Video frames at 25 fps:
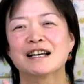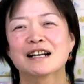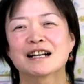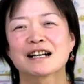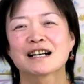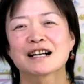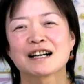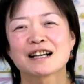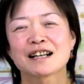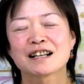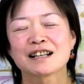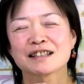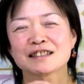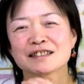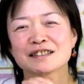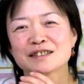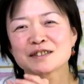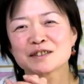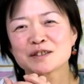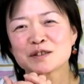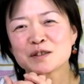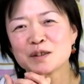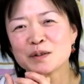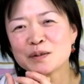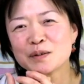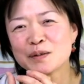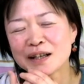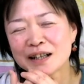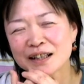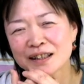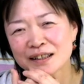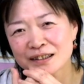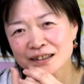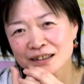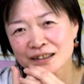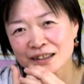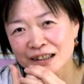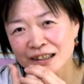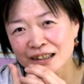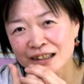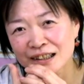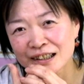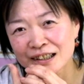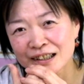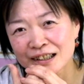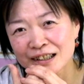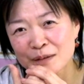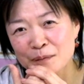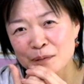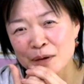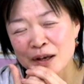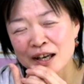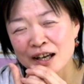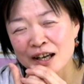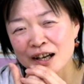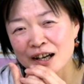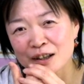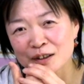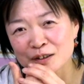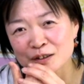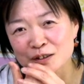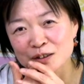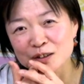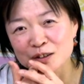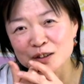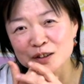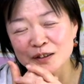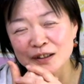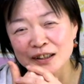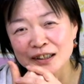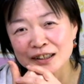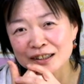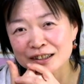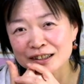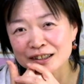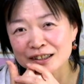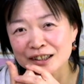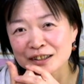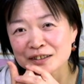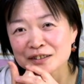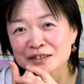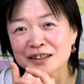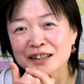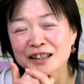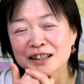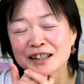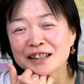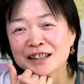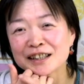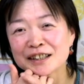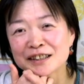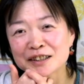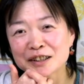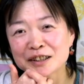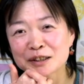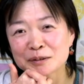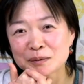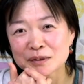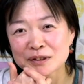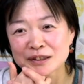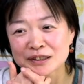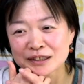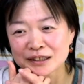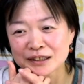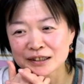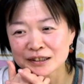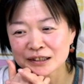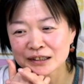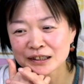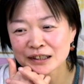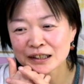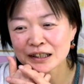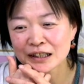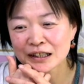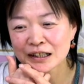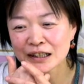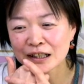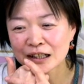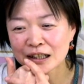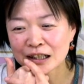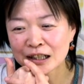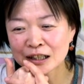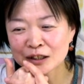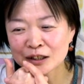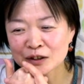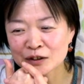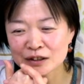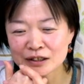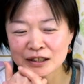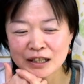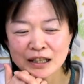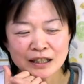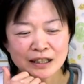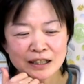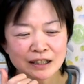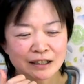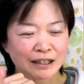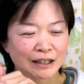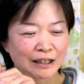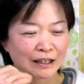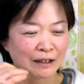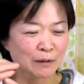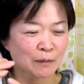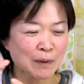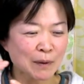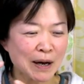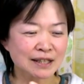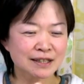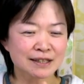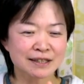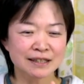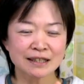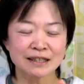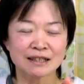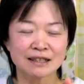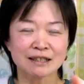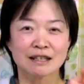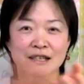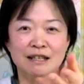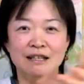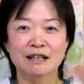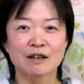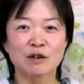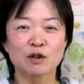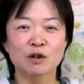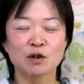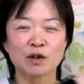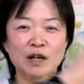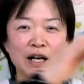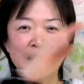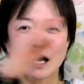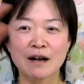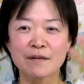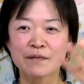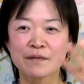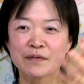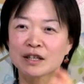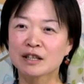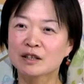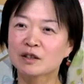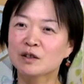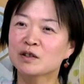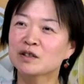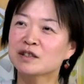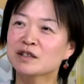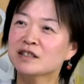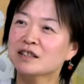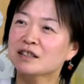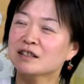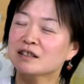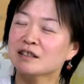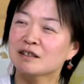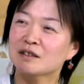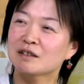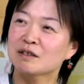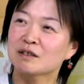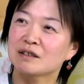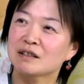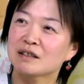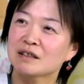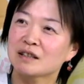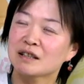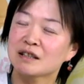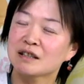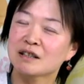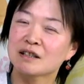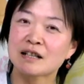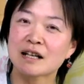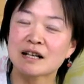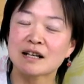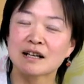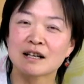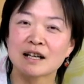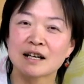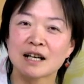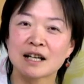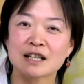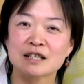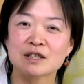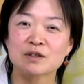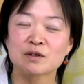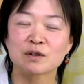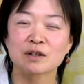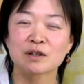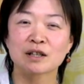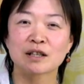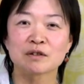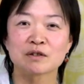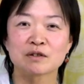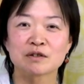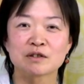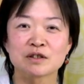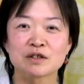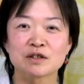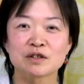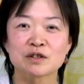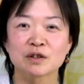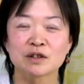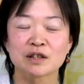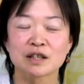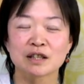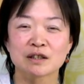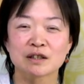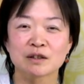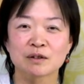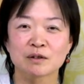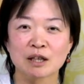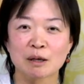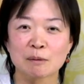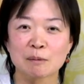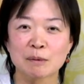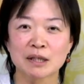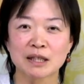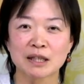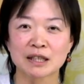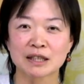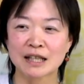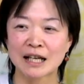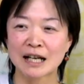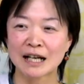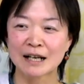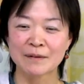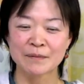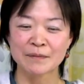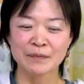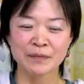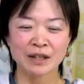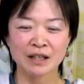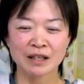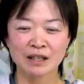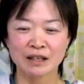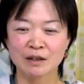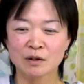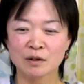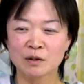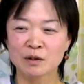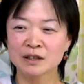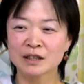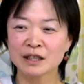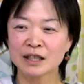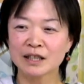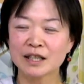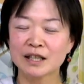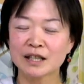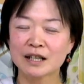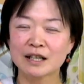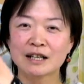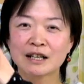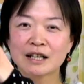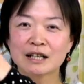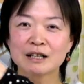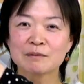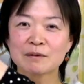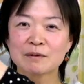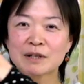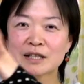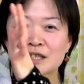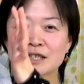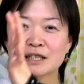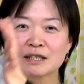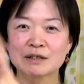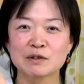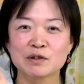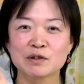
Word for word: カラス怖いな目が合うと怖いんだよなと思っちゃうあのなんだっけワシこうほらとんカラスとかの駆除のためにさこんなでっかいワシ